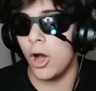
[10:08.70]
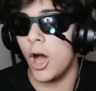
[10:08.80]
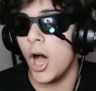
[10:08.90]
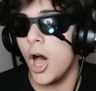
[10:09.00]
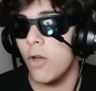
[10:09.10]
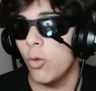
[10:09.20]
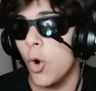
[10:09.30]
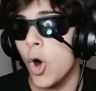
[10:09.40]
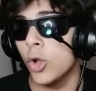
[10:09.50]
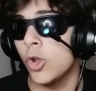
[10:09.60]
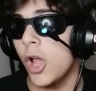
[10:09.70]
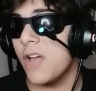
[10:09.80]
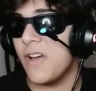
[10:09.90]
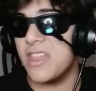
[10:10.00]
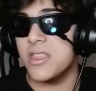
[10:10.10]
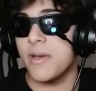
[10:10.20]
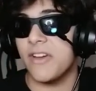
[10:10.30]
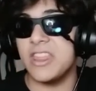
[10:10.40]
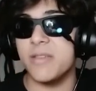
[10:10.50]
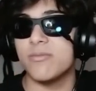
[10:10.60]
Aa ne oluyor efendim
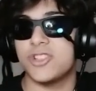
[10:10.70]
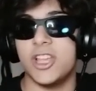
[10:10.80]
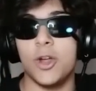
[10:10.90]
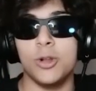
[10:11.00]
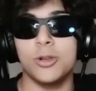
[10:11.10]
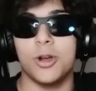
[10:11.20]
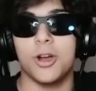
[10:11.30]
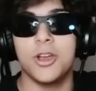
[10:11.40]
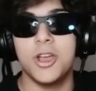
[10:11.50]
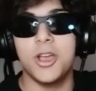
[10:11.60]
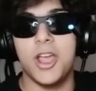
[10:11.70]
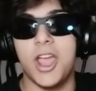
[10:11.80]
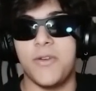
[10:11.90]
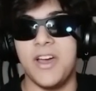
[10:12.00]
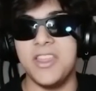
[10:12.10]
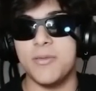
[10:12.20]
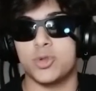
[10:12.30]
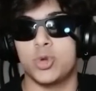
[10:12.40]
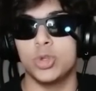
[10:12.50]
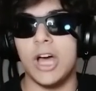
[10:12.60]
efendim? Ne şey oluyor? oluyor. Kim? Efendim, Kim
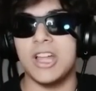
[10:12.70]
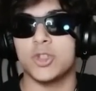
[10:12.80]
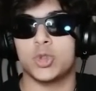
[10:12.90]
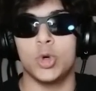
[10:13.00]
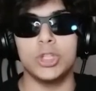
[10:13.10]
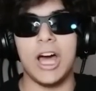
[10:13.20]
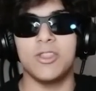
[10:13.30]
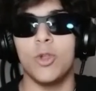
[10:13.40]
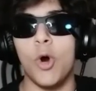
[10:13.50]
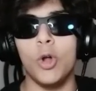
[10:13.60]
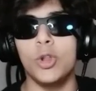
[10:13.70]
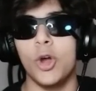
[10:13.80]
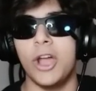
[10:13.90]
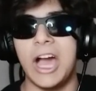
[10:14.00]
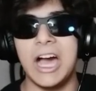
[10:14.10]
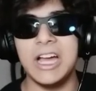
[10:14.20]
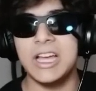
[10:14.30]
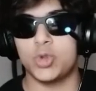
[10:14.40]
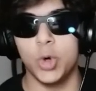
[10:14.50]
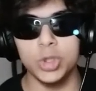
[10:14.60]
bu? Sudan, Sudan ne oluyor ya?
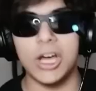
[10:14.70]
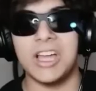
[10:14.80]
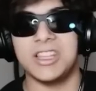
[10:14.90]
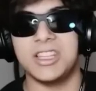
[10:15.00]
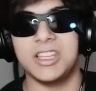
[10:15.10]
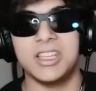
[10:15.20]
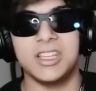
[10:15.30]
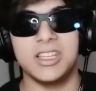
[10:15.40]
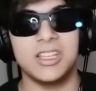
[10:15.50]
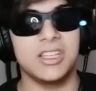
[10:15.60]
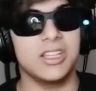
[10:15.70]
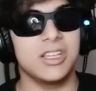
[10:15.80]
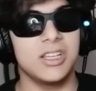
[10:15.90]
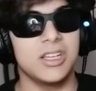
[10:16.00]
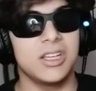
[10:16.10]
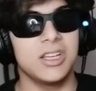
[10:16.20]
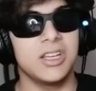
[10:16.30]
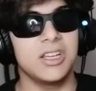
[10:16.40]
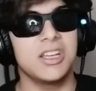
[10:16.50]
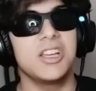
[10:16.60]
Sudan. Sudan, Sudan bizden Sudan
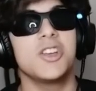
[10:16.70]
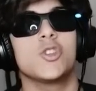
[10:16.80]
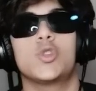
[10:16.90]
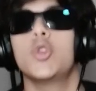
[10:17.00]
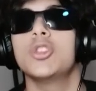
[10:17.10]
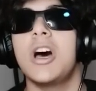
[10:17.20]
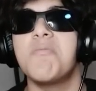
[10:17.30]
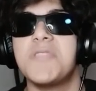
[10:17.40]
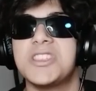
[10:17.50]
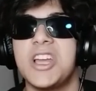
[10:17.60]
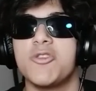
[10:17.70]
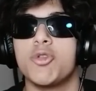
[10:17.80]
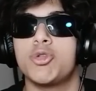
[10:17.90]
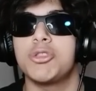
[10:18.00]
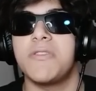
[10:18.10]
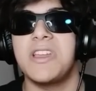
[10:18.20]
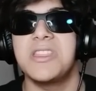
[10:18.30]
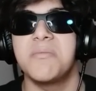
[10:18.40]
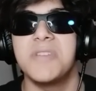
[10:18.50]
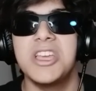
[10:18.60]
ha? Sudan bizden güçsüz
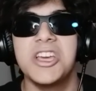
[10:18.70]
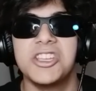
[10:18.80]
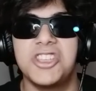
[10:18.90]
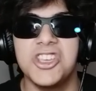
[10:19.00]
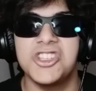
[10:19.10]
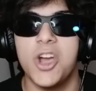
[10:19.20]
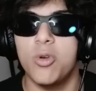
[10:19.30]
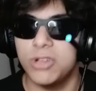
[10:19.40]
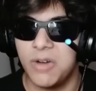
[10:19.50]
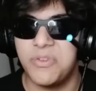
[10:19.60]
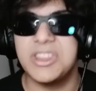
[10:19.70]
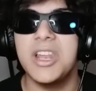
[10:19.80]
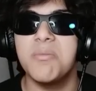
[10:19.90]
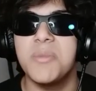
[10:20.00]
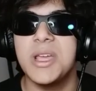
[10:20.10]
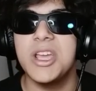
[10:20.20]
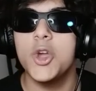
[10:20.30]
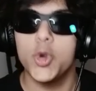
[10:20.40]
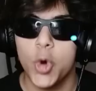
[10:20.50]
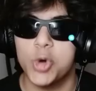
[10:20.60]
efendim. Sizce onu affedelim mi
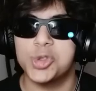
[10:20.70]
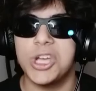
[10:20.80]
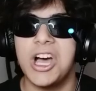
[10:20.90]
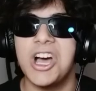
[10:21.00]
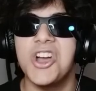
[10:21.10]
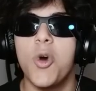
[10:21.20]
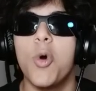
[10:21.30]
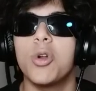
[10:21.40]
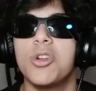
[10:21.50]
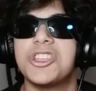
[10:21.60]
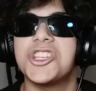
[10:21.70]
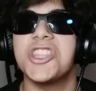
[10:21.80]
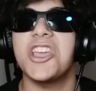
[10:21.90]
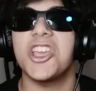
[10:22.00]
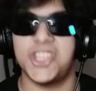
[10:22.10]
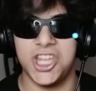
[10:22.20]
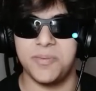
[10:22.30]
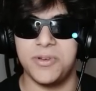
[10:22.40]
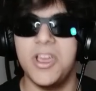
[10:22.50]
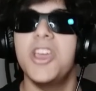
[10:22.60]
yoksa onun içinden
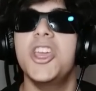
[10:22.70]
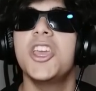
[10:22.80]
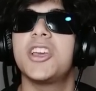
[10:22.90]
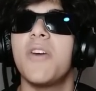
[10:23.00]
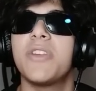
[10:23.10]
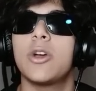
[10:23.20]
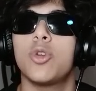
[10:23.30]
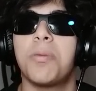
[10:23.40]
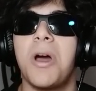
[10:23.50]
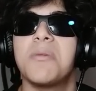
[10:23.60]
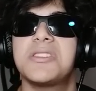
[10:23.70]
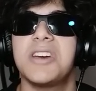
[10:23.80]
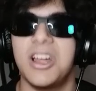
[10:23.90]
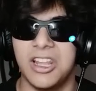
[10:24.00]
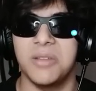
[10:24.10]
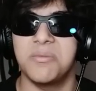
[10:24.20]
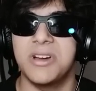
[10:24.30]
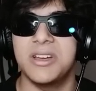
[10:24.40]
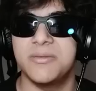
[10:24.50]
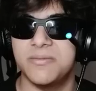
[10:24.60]
geçip ilk Afrika toprağımızı alalım
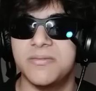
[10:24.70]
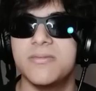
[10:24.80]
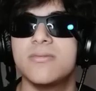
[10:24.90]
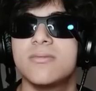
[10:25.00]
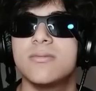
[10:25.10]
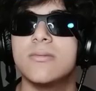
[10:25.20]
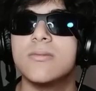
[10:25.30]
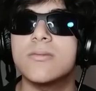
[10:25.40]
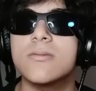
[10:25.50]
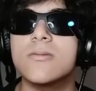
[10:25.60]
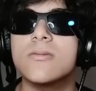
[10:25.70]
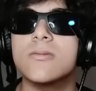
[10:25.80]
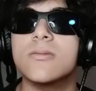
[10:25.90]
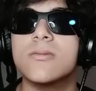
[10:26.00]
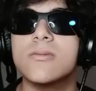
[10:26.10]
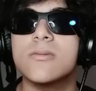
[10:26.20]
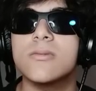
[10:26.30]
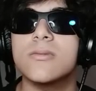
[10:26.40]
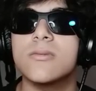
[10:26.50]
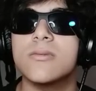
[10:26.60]
mı? Efendim
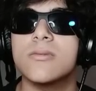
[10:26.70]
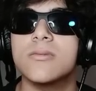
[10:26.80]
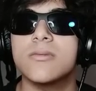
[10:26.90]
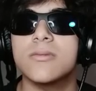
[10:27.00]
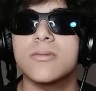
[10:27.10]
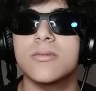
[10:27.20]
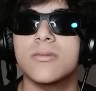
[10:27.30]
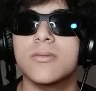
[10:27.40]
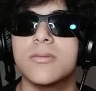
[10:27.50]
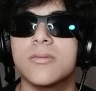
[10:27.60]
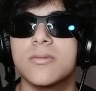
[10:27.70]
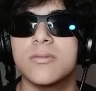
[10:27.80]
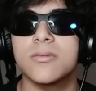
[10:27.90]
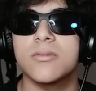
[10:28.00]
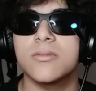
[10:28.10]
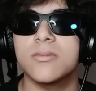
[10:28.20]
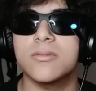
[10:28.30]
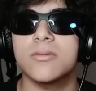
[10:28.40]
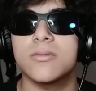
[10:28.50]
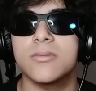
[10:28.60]
bence ilk olarak Sudan'ı
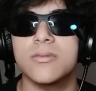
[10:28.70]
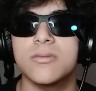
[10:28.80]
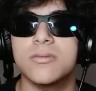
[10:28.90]
alalım.